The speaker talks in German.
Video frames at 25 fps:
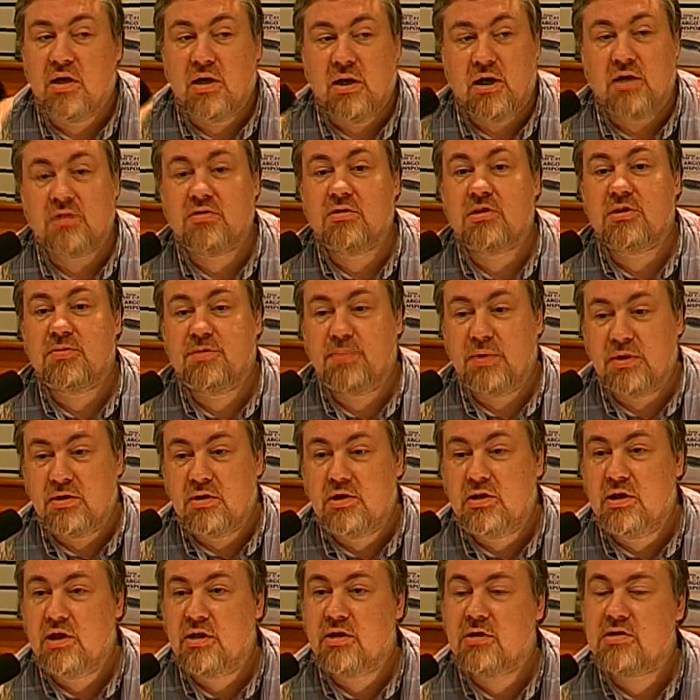Also ich bin
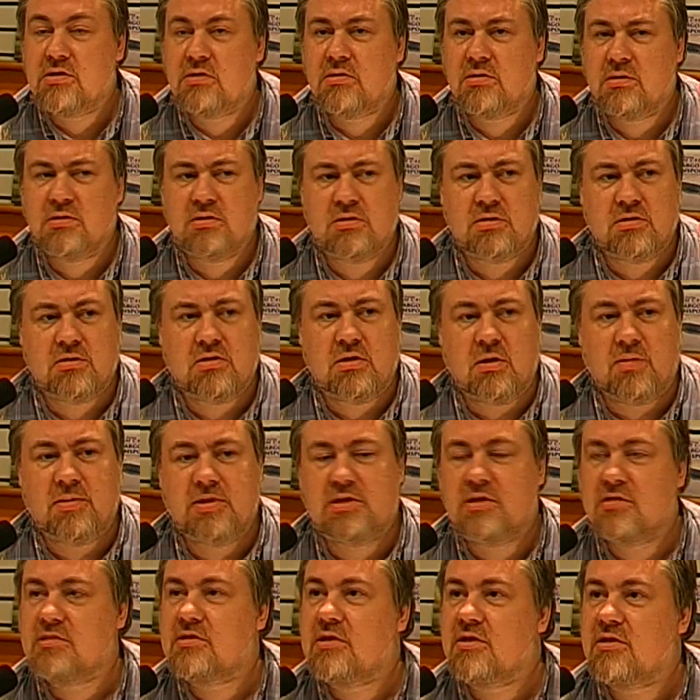hier jetzt, äh, glaube
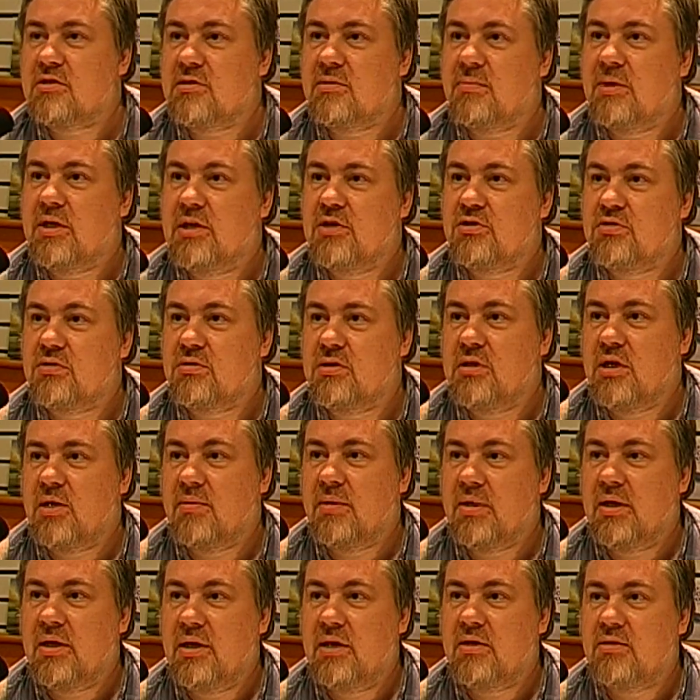ich, das dritte Mal schon
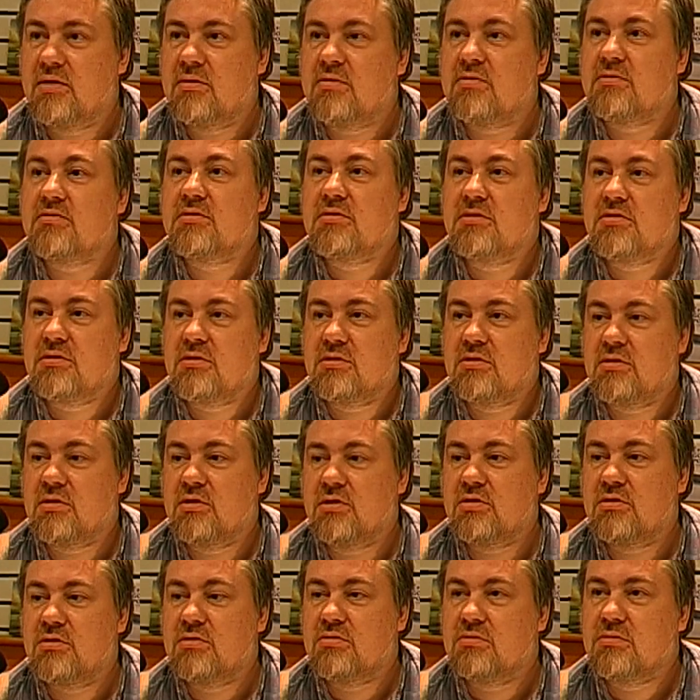dabei.
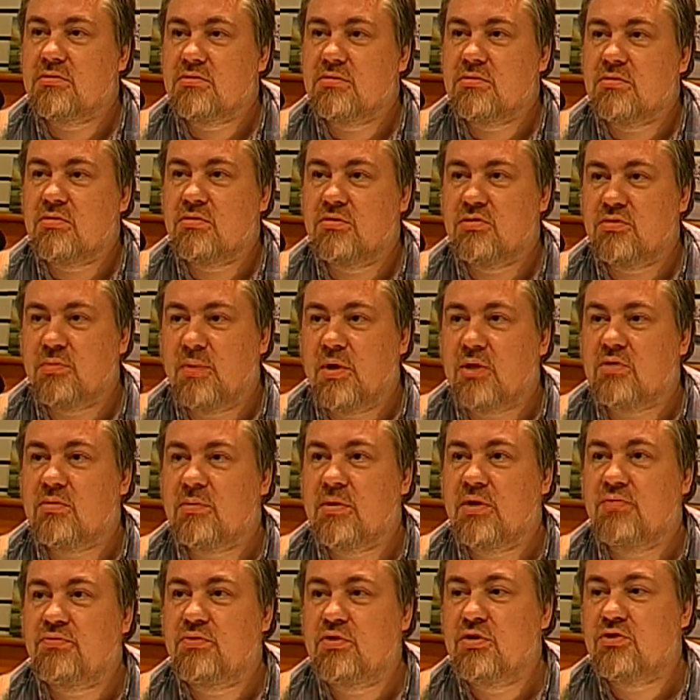Nicht? Und es macht
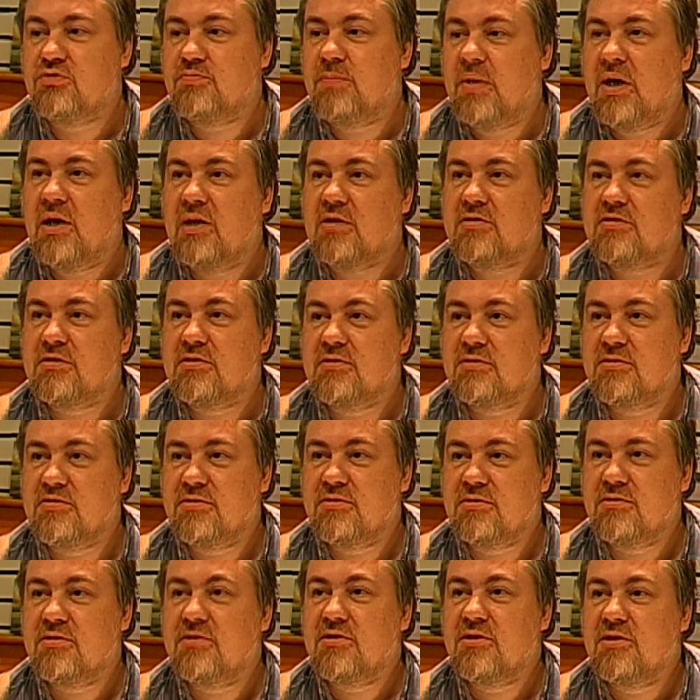immer viel Spaß,
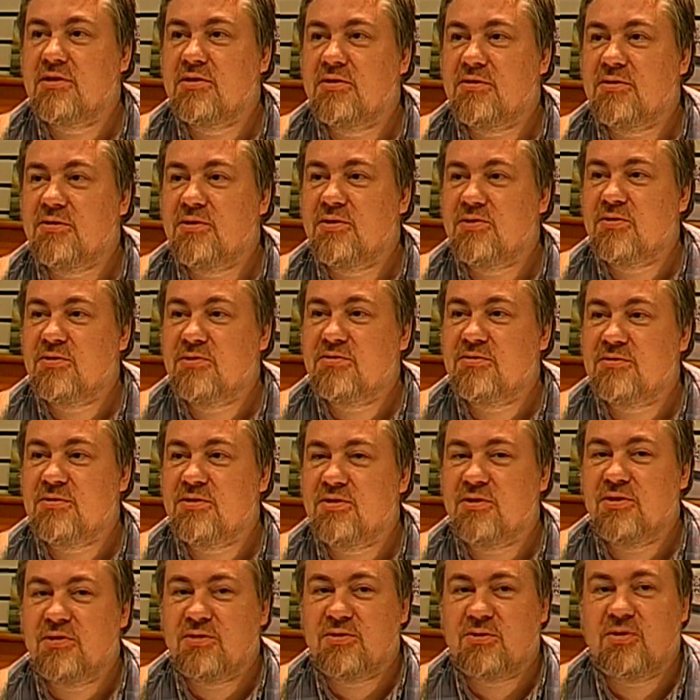und
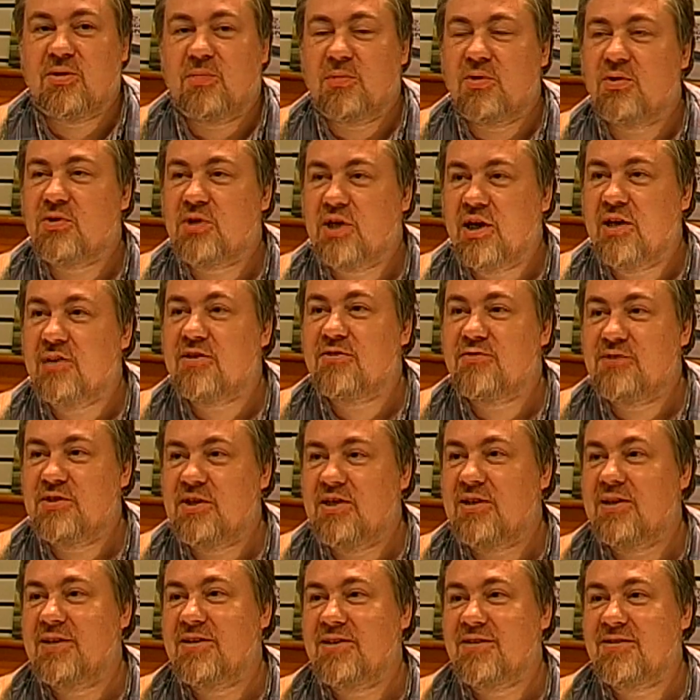äh, komme auch gerne
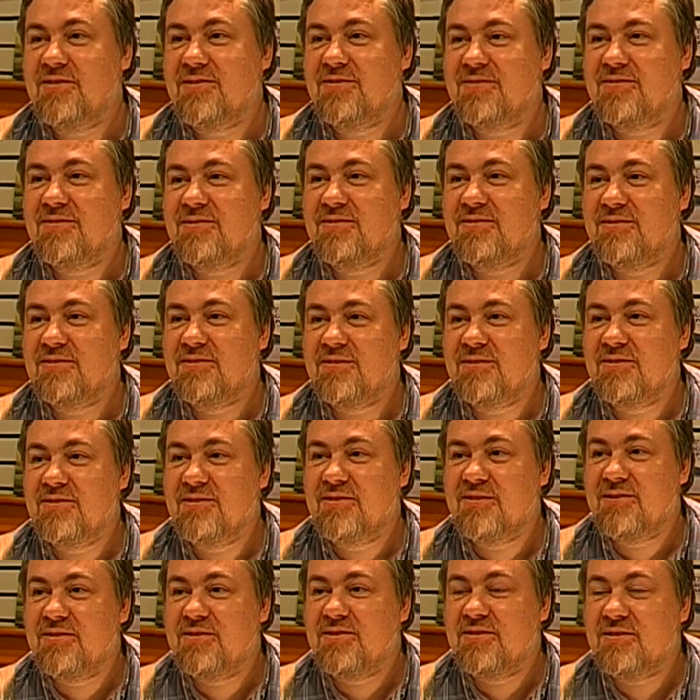wieder her.
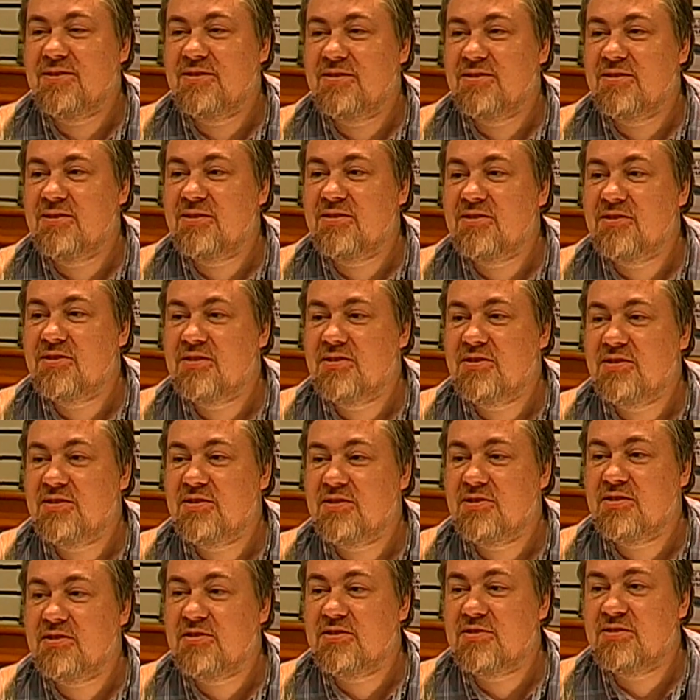Dann darf ich mich recht
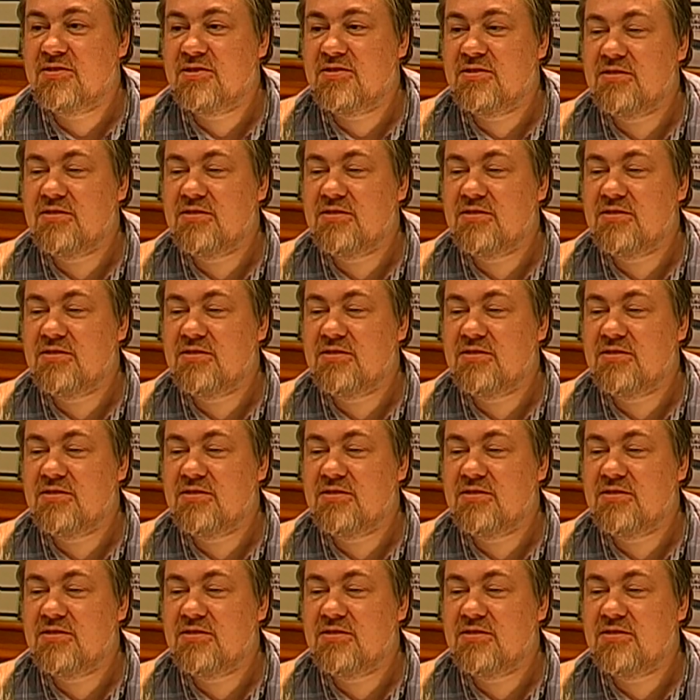herzlich bei Ihnen